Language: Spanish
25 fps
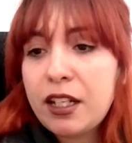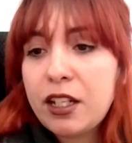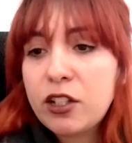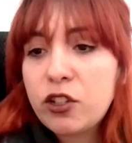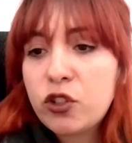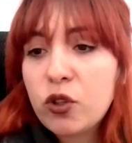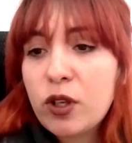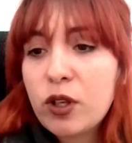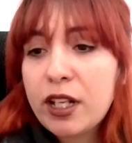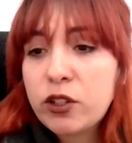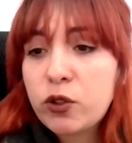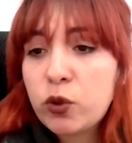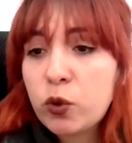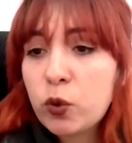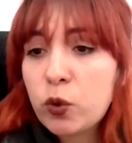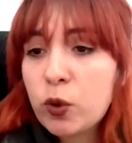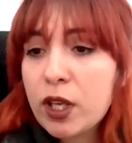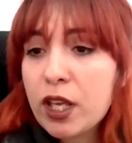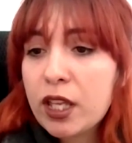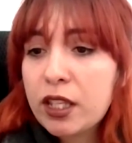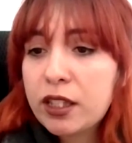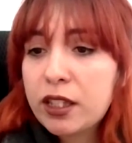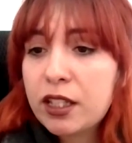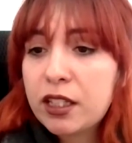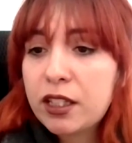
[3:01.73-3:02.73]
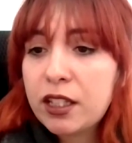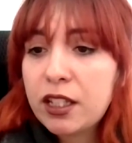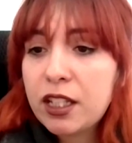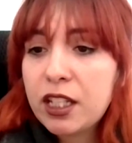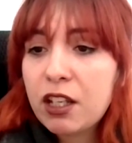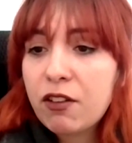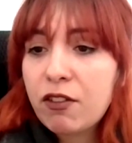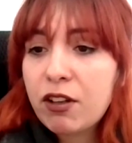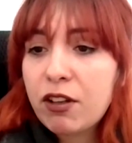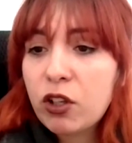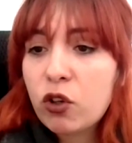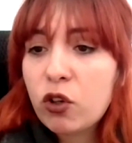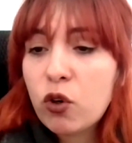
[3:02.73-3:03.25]
derecho a la ciudad, que
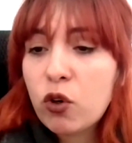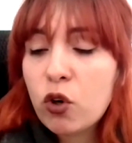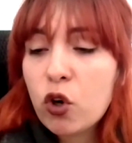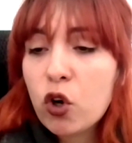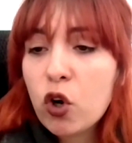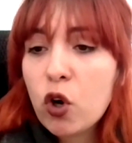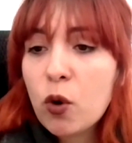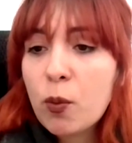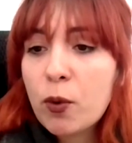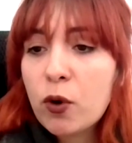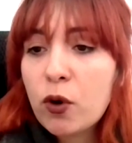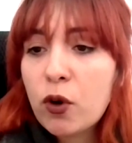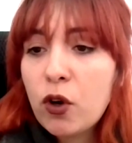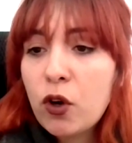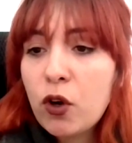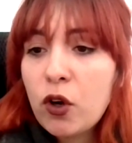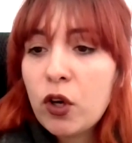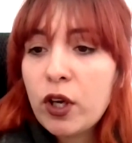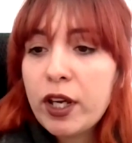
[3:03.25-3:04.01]
tiene que ver con cómo